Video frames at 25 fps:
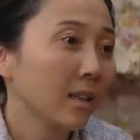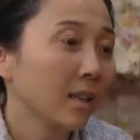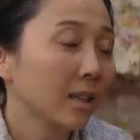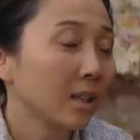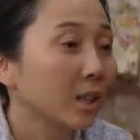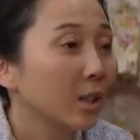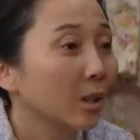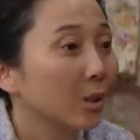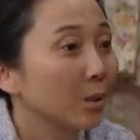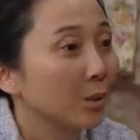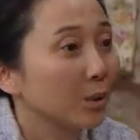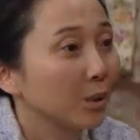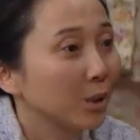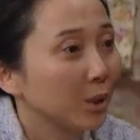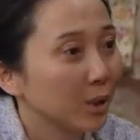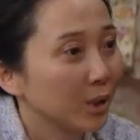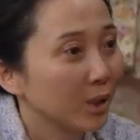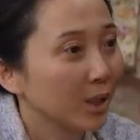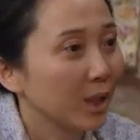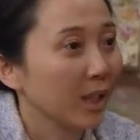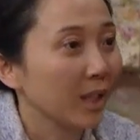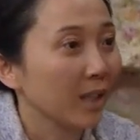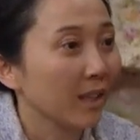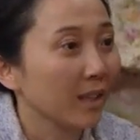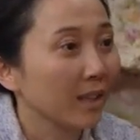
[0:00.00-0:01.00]
그래서
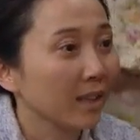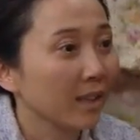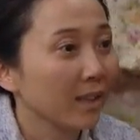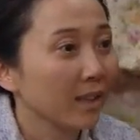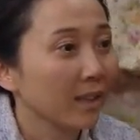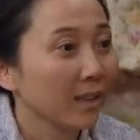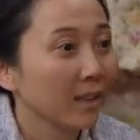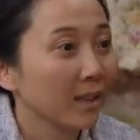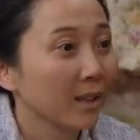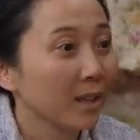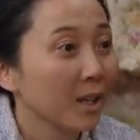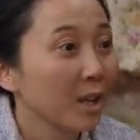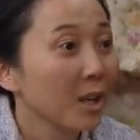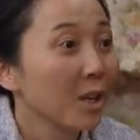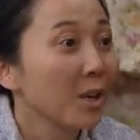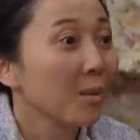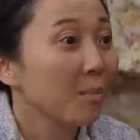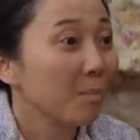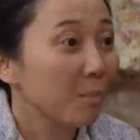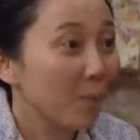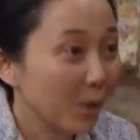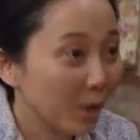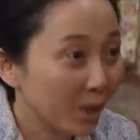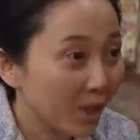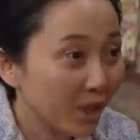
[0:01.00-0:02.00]
그렇게
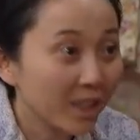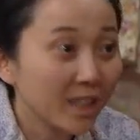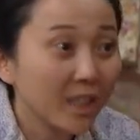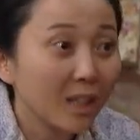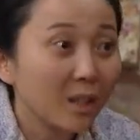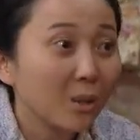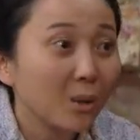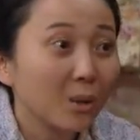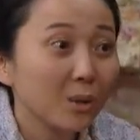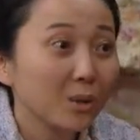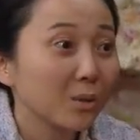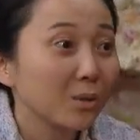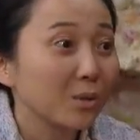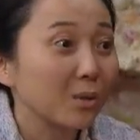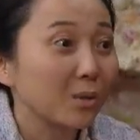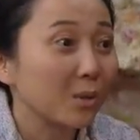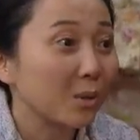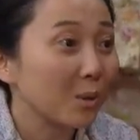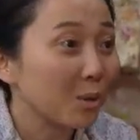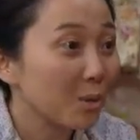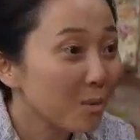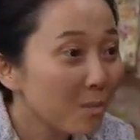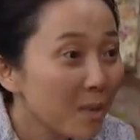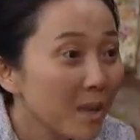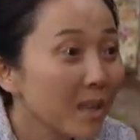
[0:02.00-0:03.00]
멋지게 커져서
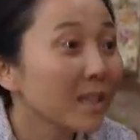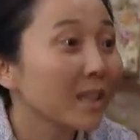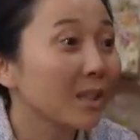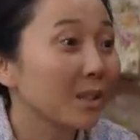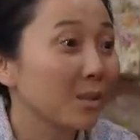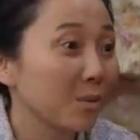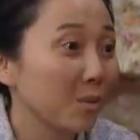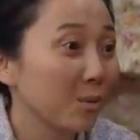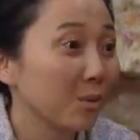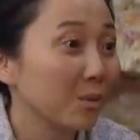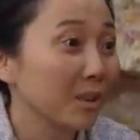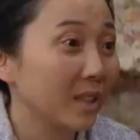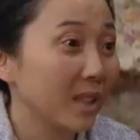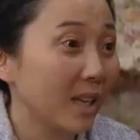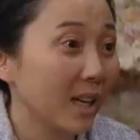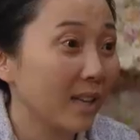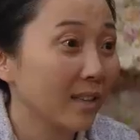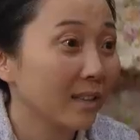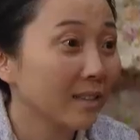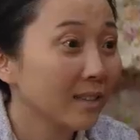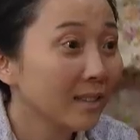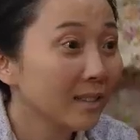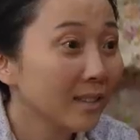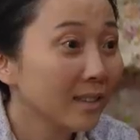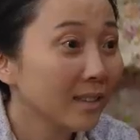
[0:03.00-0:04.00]
얼마나 좋으냐
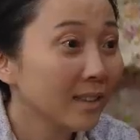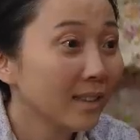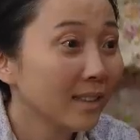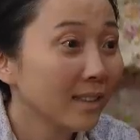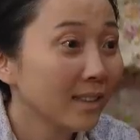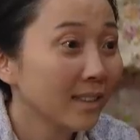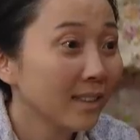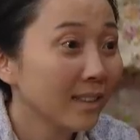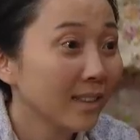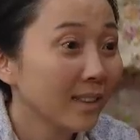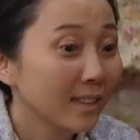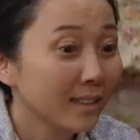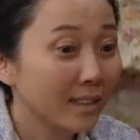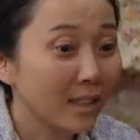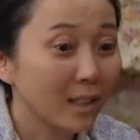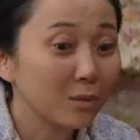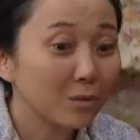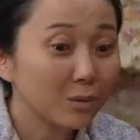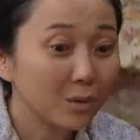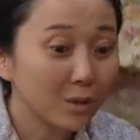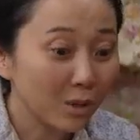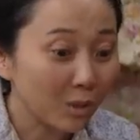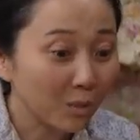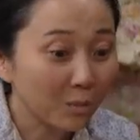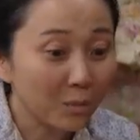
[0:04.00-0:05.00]
어? 난
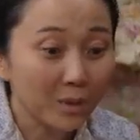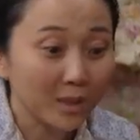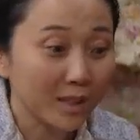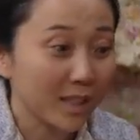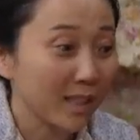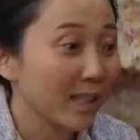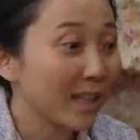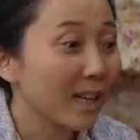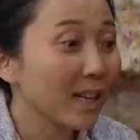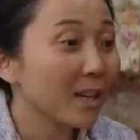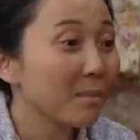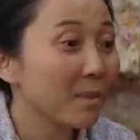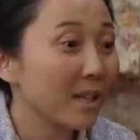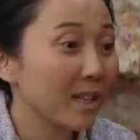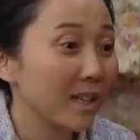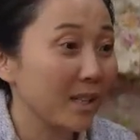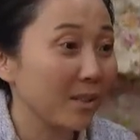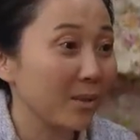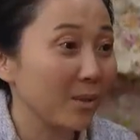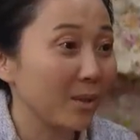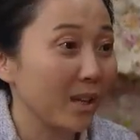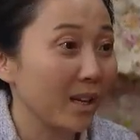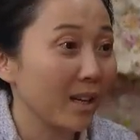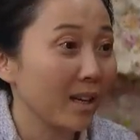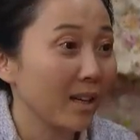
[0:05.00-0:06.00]
우리 영표 생각만
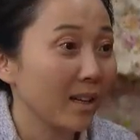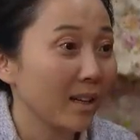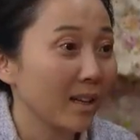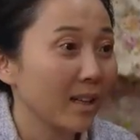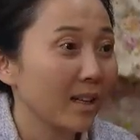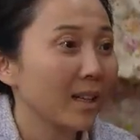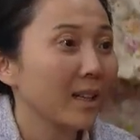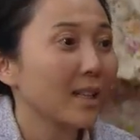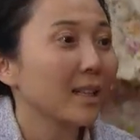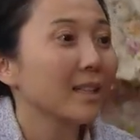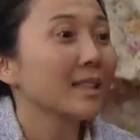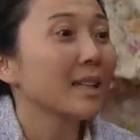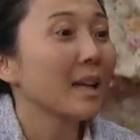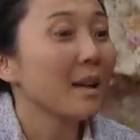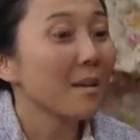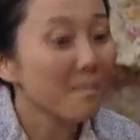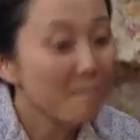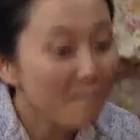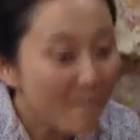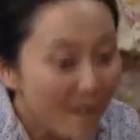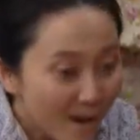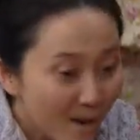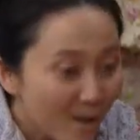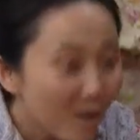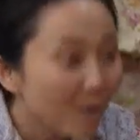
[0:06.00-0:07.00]
해도야
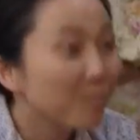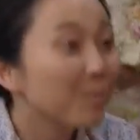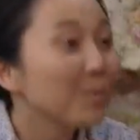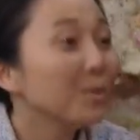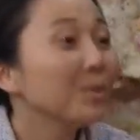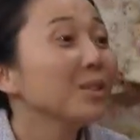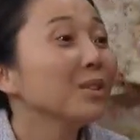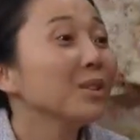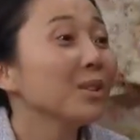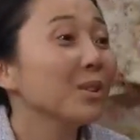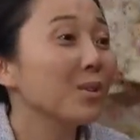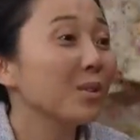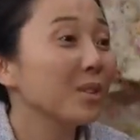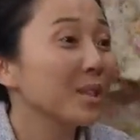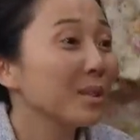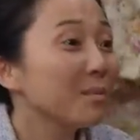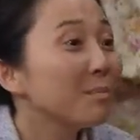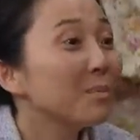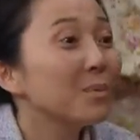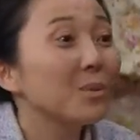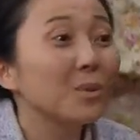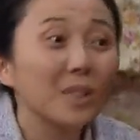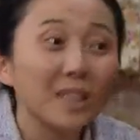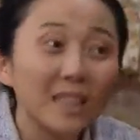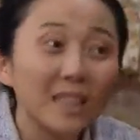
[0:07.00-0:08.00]
참말로 뿌듯하고 이쁘고